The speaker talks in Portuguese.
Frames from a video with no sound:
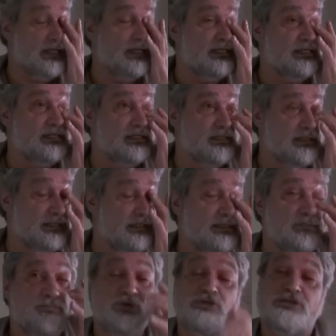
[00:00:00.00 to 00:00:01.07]
E
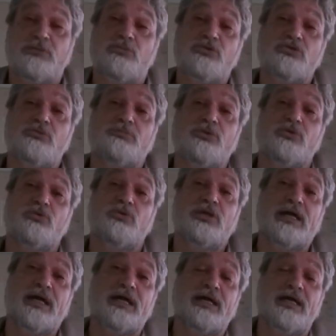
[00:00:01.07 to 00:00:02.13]
depois de muito
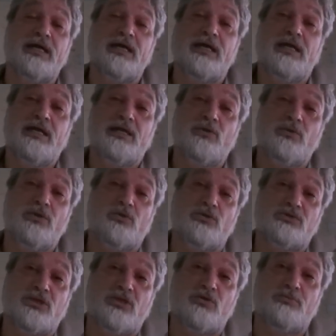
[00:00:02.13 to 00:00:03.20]
procurar, eu
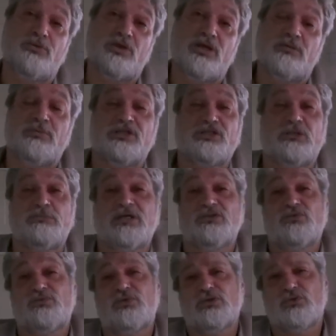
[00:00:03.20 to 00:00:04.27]
encontrei um programa
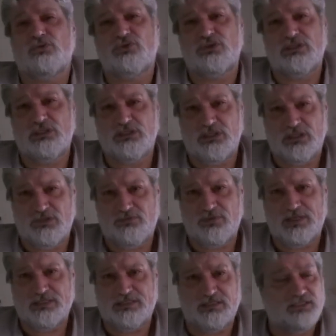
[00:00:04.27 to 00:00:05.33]
chamado Photosync que
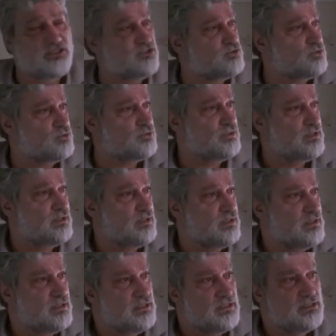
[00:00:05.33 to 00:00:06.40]
faz isto
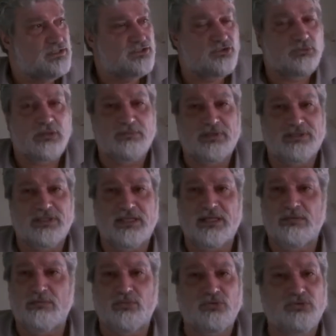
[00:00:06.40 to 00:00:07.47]
de uma
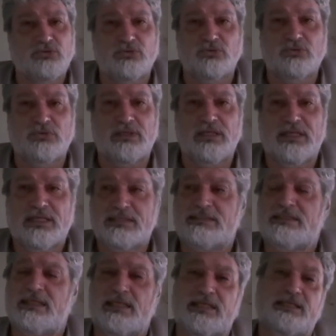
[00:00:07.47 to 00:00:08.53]
maneira muito
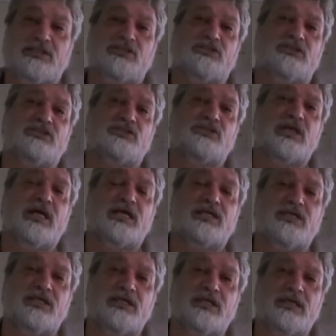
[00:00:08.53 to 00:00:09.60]
excelente, já
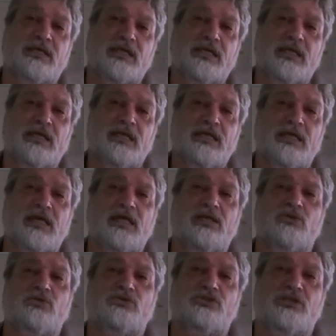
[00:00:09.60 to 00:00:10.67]
que ele
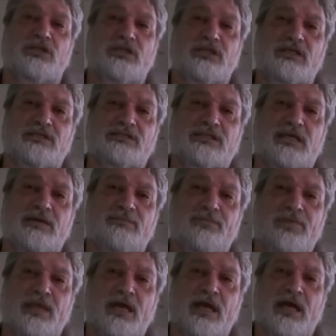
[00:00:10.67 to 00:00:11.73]
utiliza
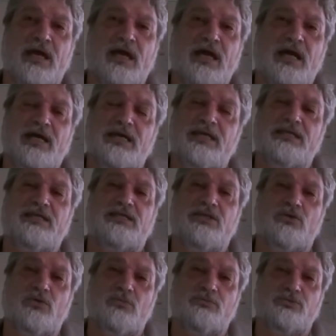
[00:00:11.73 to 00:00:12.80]
a rede de
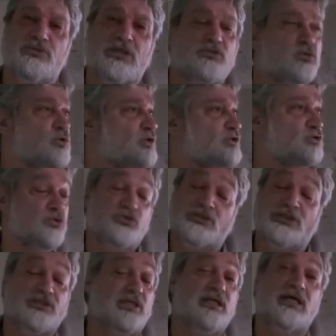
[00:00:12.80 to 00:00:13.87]
computadores, ou
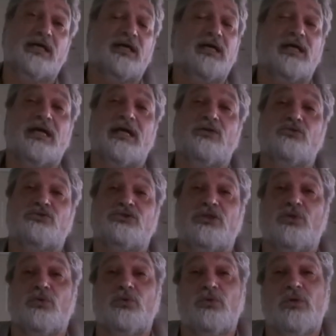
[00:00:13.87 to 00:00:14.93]
seja, a, o
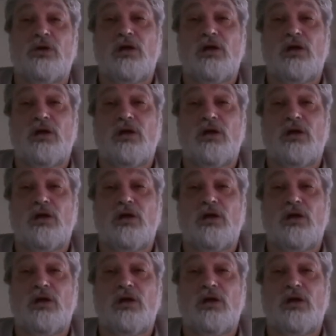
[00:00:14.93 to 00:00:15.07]
seu,